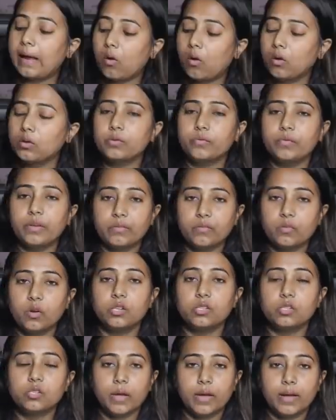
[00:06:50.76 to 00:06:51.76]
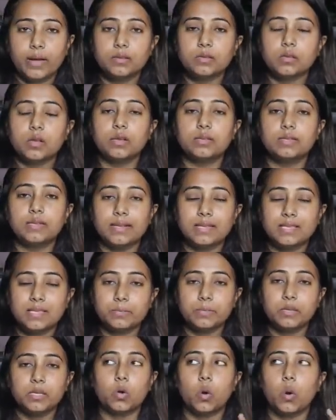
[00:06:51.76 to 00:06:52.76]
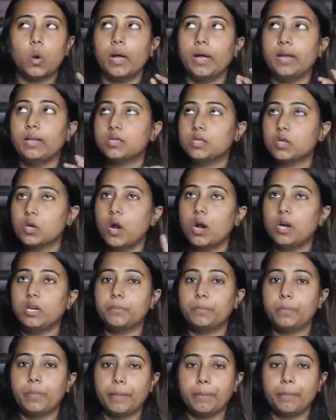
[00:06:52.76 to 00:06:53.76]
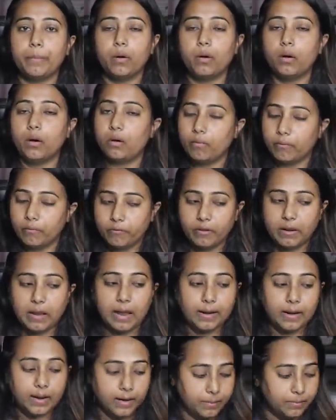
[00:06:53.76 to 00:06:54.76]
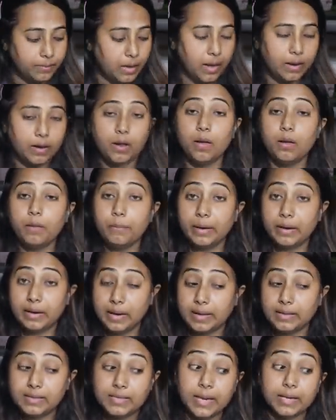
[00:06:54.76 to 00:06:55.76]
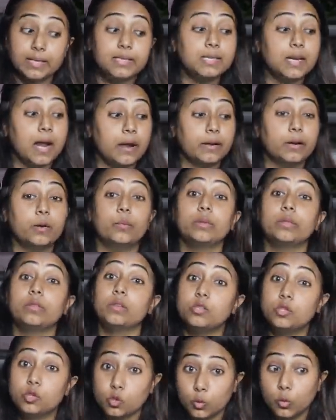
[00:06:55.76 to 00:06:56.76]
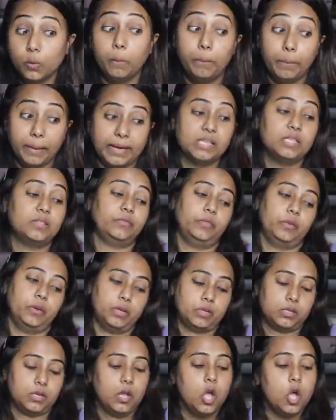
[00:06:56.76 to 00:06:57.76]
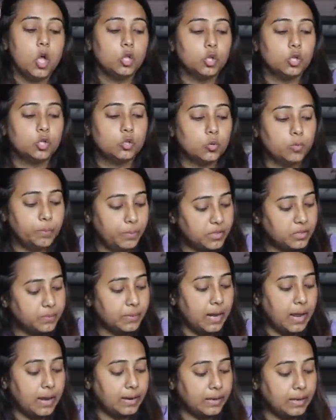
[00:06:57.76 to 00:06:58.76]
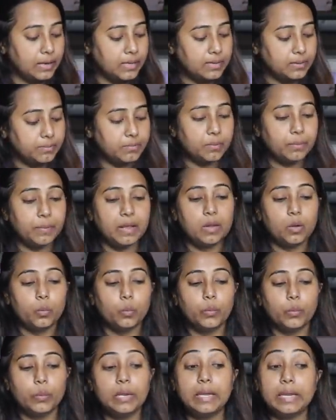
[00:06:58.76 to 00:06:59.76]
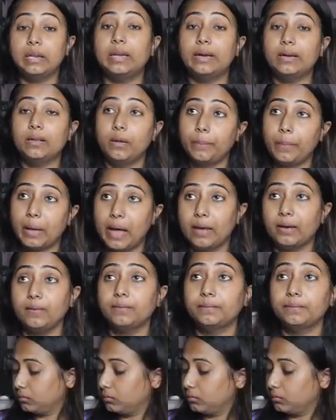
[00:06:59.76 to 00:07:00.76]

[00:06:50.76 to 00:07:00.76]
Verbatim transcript: एंड ऑल्सो वी हैव गॉट सोया सॉस सेसमी ऑयल सॉल्ट पेपर फलाना ढिमकाना बट लेट्स गेट स्टार्टेड विद द सूप बेस फर्स्ट तो सूप बेस बनाने के लिए सबसे पहले वी विल हीट द पैन